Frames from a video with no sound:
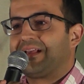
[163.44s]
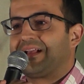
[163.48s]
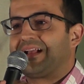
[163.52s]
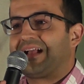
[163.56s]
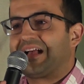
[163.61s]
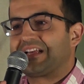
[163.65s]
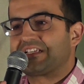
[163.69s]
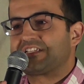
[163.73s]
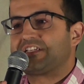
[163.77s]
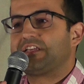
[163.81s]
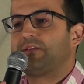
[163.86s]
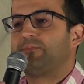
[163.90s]

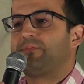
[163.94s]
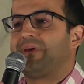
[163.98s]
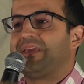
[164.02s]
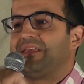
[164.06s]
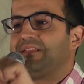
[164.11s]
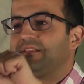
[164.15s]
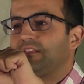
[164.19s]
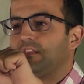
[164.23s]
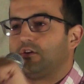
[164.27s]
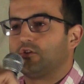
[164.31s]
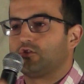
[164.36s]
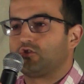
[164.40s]
Casi
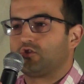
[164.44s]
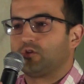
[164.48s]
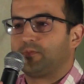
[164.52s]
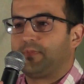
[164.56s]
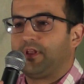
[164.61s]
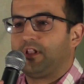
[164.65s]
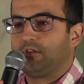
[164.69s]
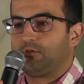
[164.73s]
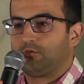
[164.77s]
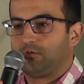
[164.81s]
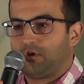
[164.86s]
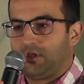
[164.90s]

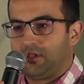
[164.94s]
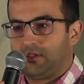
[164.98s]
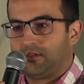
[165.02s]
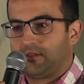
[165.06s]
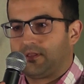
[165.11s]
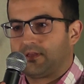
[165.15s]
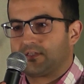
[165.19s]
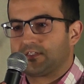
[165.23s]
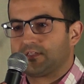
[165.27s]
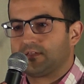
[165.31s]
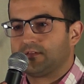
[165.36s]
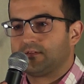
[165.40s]
28.000
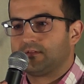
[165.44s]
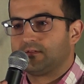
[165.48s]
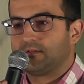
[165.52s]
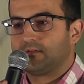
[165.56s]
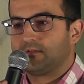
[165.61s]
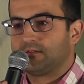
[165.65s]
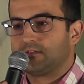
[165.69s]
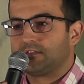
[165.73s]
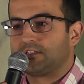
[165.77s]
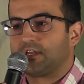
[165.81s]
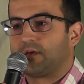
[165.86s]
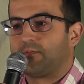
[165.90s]
turistas.
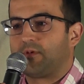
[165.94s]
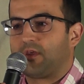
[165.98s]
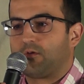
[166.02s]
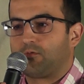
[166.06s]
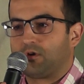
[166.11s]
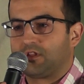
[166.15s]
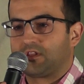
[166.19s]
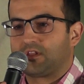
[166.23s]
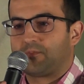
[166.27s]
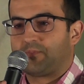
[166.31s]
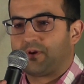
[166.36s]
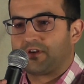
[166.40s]
¿Sabéis
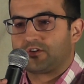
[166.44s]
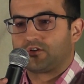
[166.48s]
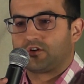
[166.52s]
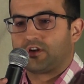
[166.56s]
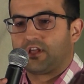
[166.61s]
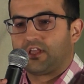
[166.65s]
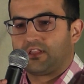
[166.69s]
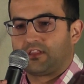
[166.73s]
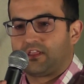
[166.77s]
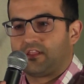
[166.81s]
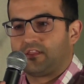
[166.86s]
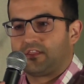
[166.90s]
cuántas
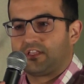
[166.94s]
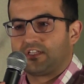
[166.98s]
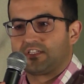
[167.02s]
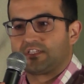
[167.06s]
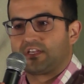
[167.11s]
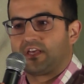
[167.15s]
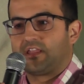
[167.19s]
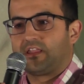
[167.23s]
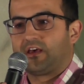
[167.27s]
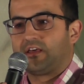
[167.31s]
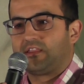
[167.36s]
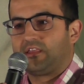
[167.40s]
personas están
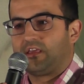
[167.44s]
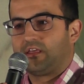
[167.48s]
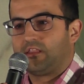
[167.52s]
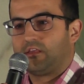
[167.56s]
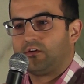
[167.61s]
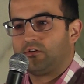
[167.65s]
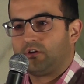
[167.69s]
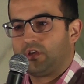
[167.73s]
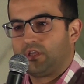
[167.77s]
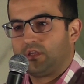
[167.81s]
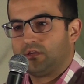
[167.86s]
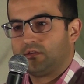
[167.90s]
censadas a día
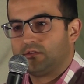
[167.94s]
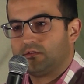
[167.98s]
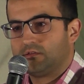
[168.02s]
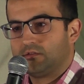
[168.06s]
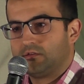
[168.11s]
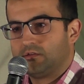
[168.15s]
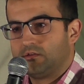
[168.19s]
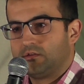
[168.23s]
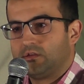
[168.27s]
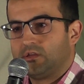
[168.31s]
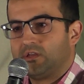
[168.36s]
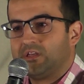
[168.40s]
de hoy?
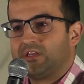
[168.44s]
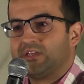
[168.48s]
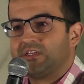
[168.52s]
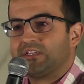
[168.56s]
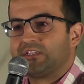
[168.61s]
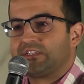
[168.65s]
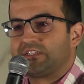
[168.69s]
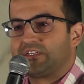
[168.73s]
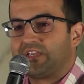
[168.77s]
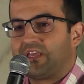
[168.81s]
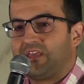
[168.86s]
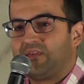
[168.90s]

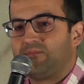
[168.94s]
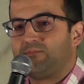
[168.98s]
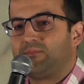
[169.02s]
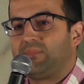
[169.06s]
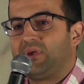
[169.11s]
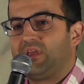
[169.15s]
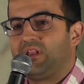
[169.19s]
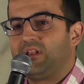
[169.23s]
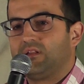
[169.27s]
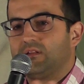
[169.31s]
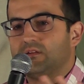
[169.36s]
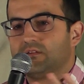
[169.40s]

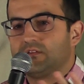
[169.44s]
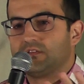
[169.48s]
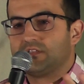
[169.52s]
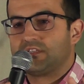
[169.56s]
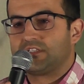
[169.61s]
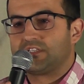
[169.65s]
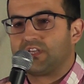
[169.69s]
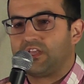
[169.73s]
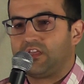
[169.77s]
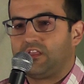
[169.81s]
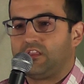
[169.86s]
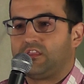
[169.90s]

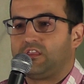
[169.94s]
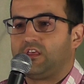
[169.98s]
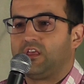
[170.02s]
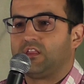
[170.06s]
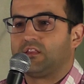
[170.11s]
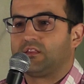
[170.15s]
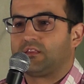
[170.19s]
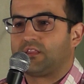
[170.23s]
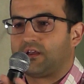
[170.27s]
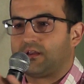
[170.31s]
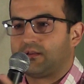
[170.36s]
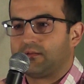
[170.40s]

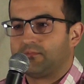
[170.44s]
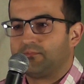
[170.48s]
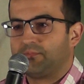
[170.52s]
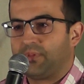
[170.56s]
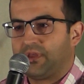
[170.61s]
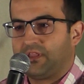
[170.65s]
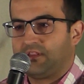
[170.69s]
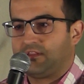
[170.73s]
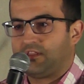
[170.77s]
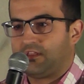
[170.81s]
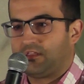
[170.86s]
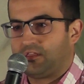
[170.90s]

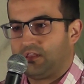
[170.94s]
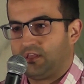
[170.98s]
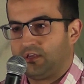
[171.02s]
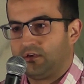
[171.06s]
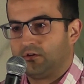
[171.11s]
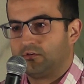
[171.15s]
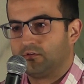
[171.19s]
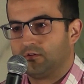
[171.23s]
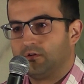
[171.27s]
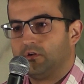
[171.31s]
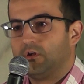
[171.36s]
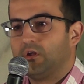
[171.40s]
6.625.
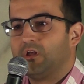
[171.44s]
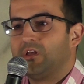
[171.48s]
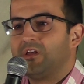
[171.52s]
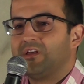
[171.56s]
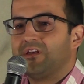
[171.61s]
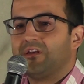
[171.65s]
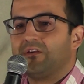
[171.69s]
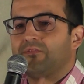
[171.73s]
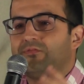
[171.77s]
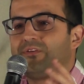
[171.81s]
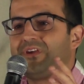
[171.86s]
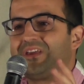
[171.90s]

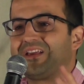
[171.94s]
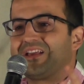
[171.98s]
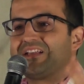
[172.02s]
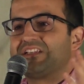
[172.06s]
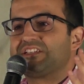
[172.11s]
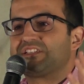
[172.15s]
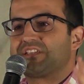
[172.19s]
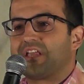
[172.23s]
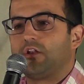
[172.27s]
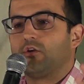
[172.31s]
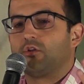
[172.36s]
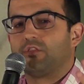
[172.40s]

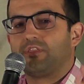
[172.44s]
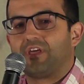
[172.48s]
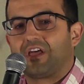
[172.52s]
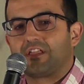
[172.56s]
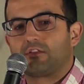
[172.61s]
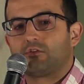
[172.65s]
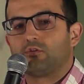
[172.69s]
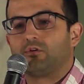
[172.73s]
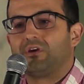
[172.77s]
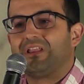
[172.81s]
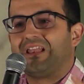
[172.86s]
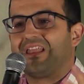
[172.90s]
Fíjense los
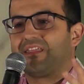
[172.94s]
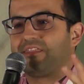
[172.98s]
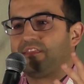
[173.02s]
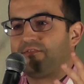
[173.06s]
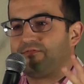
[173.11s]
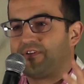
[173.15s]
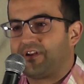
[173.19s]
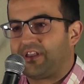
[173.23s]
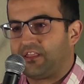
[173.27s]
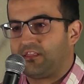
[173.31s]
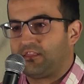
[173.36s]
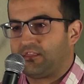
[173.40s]
datos y las
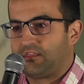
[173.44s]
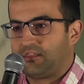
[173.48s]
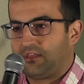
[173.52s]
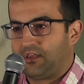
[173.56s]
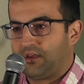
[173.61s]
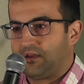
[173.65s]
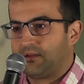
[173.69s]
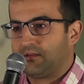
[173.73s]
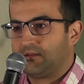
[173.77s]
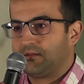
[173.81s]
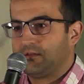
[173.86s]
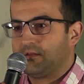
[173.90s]

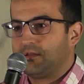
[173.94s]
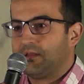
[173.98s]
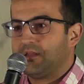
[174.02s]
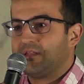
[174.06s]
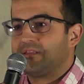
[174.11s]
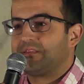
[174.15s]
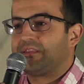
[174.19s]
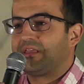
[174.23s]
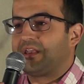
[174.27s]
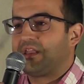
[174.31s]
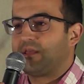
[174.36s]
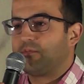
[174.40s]
diferencia.
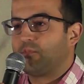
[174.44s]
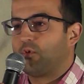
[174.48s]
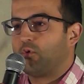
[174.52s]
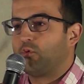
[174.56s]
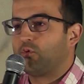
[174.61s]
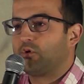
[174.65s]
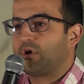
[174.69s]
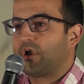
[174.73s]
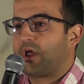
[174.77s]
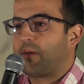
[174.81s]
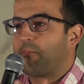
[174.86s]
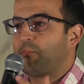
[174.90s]
Tenemos
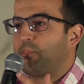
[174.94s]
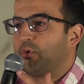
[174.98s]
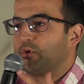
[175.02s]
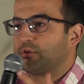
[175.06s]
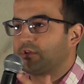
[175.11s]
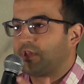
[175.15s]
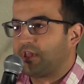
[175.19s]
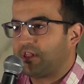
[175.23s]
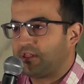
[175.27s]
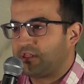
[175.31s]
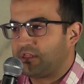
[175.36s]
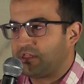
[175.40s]
una
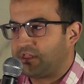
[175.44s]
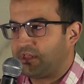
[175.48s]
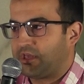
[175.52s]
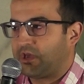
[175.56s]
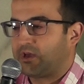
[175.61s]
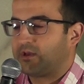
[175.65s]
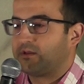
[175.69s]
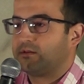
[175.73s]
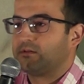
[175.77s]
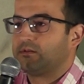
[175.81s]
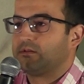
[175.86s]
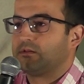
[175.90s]
potencia